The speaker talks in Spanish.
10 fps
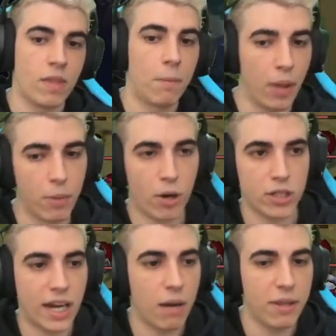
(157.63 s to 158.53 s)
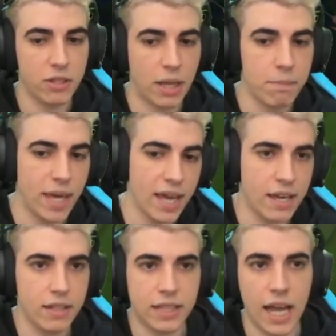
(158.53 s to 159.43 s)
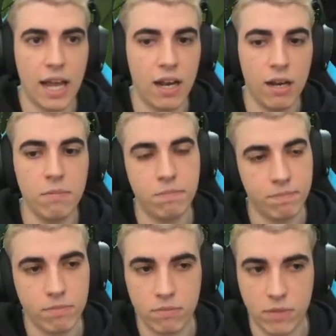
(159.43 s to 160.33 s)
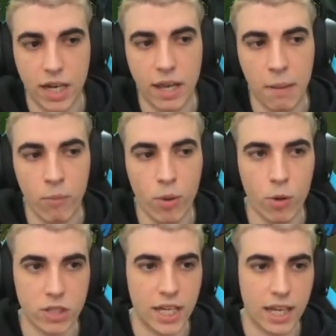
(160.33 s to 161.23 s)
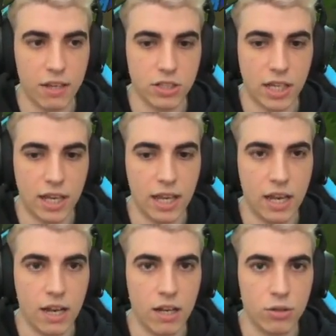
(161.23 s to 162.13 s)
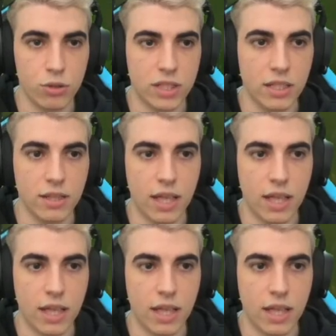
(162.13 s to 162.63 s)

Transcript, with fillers: Podemos rotar al medio también, tal... Tiene muy buenos ganqueos el Twister.